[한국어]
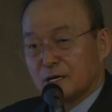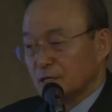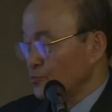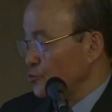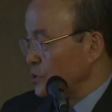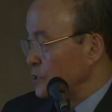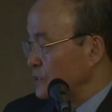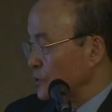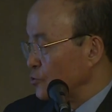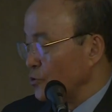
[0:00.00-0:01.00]
그 무역
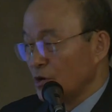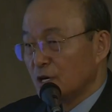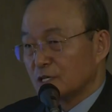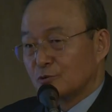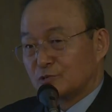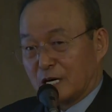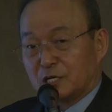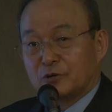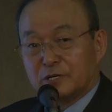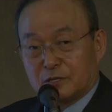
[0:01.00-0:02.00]
전쟁도 결국
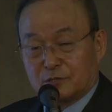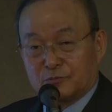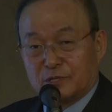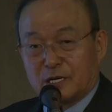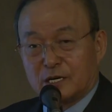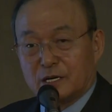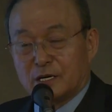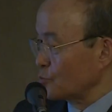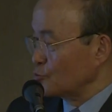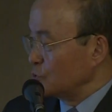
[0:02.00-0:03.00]
장기화될 겁니다.
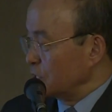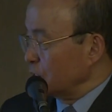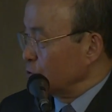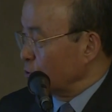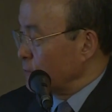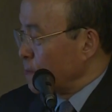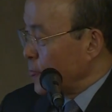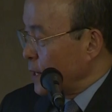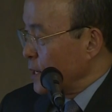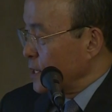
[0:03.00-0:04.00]
문제는요.
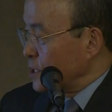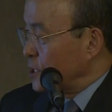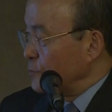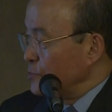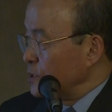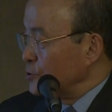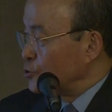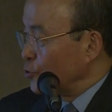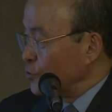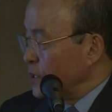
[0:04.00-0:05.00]
협력은
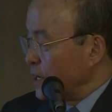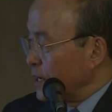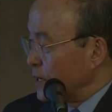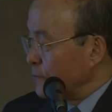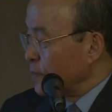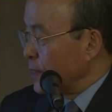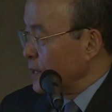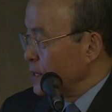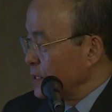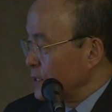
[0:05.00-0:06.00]
좋은데
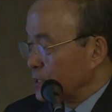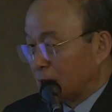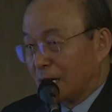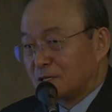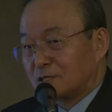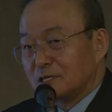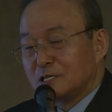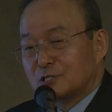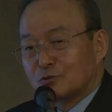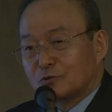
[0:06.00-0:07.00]

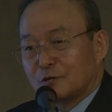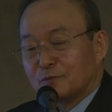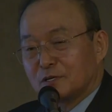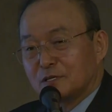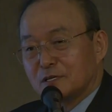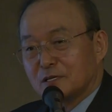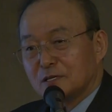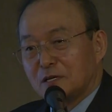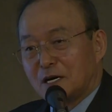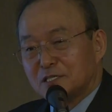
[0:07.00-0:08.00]
갈등이 지속되면은
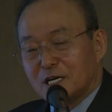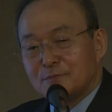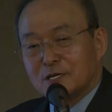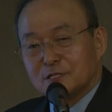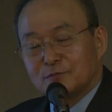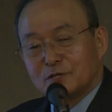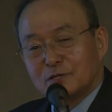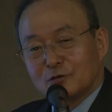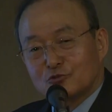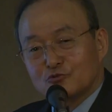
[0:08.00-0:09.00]
아까 제가 말씀드린
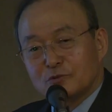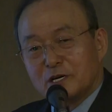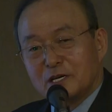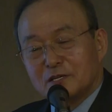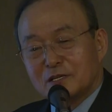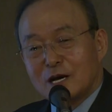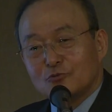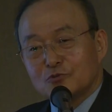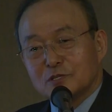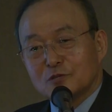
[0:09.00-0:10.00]
대로 중간에 있는
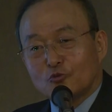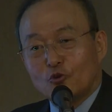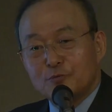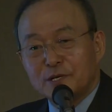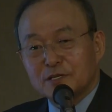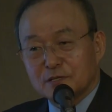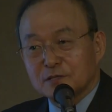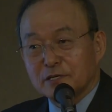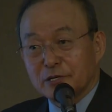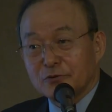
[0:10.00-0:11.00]
한국인들 골병이
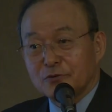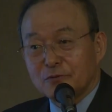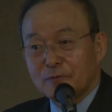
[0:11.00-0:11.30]
드는 거예요.